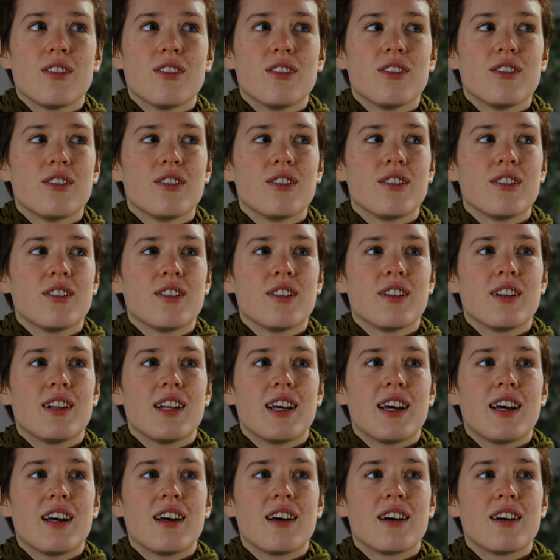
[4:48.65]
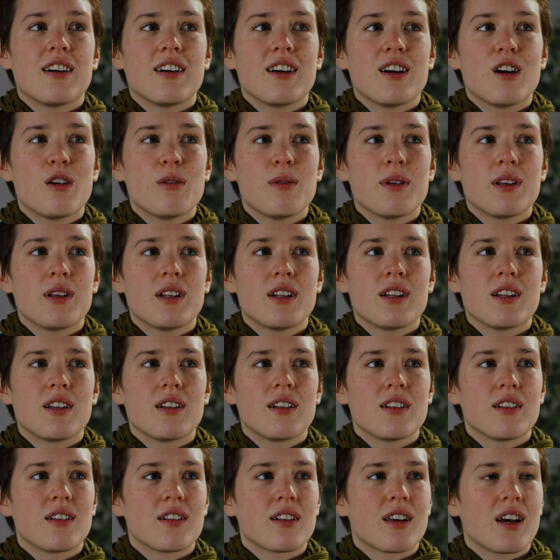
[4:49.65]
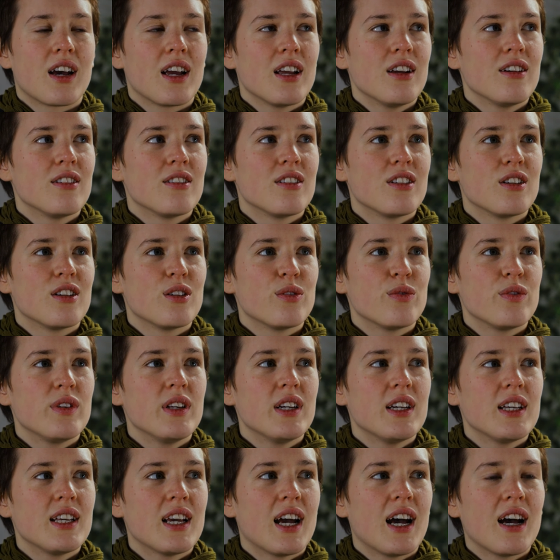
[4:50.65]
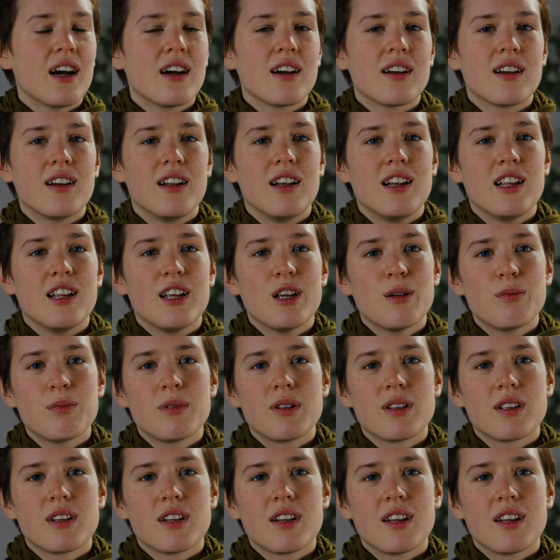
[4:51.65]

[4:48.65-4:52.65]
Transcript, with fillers: Und da habe ich dann drei oder vier Jahre gelebt